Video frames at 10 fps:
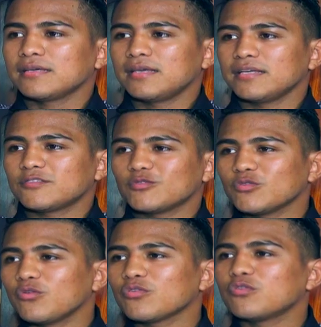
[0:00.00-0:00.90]
que
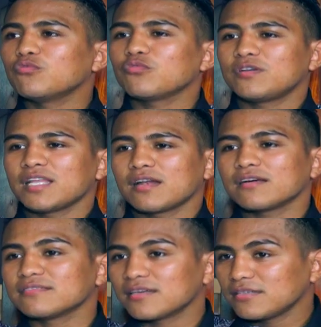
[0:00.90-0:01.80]
todo lo que uno quiere
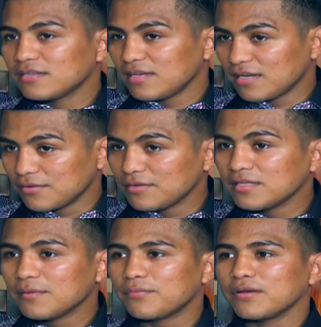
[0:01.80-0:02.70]
alcanzar en, la
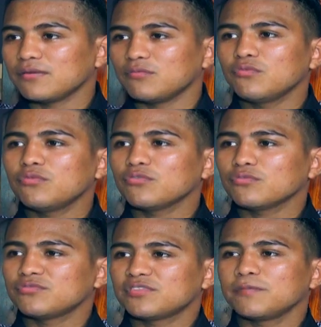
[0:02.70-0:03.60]
vida, pues
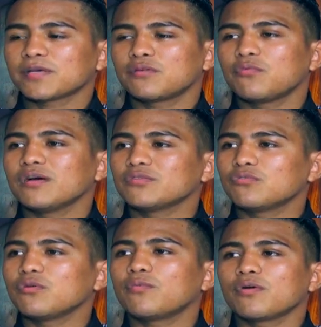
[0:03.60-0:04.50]
uno siempre y cuando
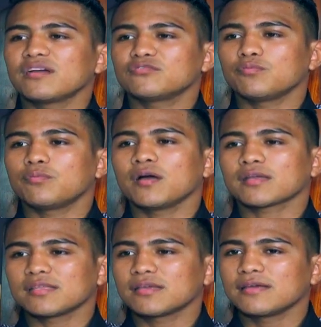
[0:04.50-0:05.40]
uno ponga de su
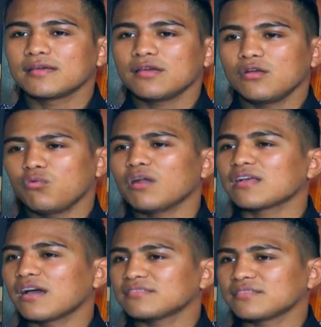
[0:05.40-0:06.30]
parte lo
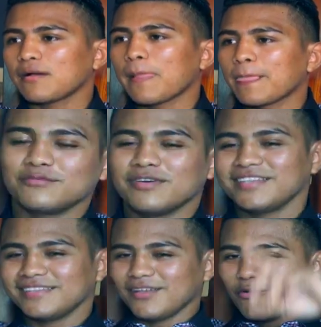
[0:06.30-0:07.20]
alcanza. No
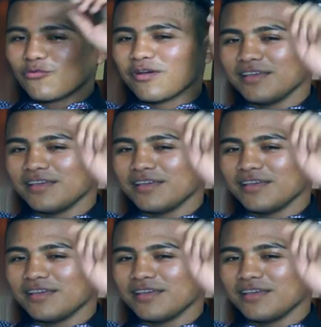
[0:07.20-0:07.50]
anden de loco